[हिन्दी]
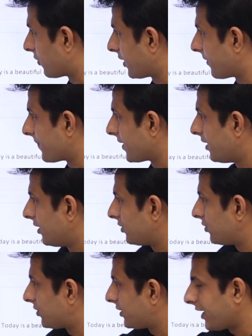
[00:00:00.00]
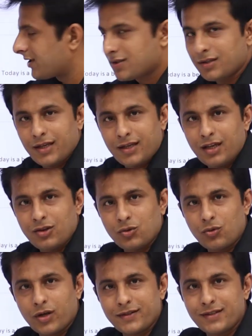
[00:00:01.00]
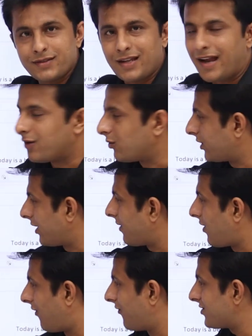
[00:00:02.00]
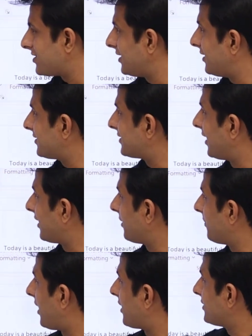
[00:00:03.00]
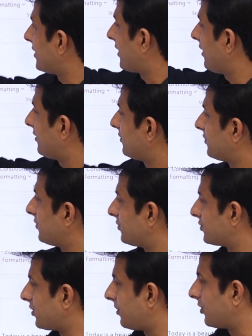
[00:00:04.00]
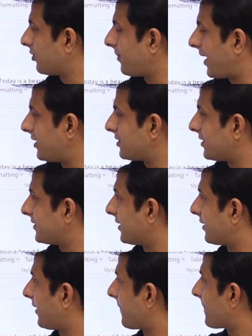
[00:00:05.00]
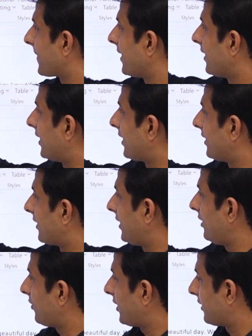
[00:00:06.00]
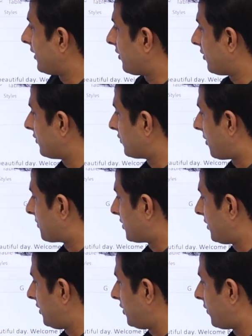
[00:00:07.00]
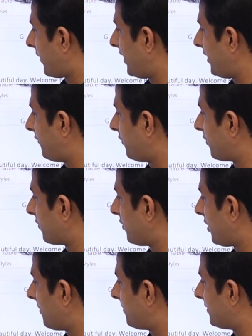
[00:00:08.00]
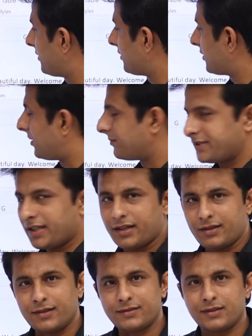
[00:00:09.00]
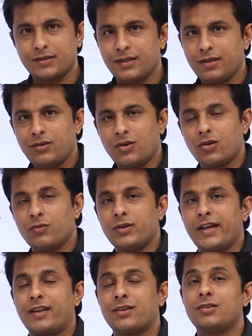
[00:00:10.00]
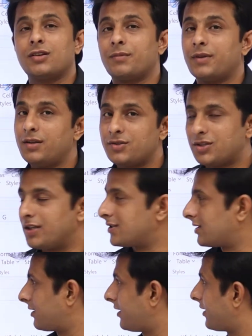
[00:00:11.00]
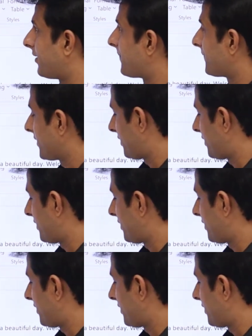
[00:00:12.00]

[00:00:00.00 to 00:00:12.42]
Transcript: ऑन ओके तो टेक्स्ट देखिए थोड़ा सा स्लैंड हो गया ऑब्वियसली सेल के बाहर जा रहा है तो उसको हम लोग मैनेज कर सकते हैं लेकिन अगेन यू कैन क्लिक ऑन दिस ऑप्शन 24 को आप कम ज़्यादा कर सकते हैं और वो डायरेक्शन अपना चेंज कर लेगा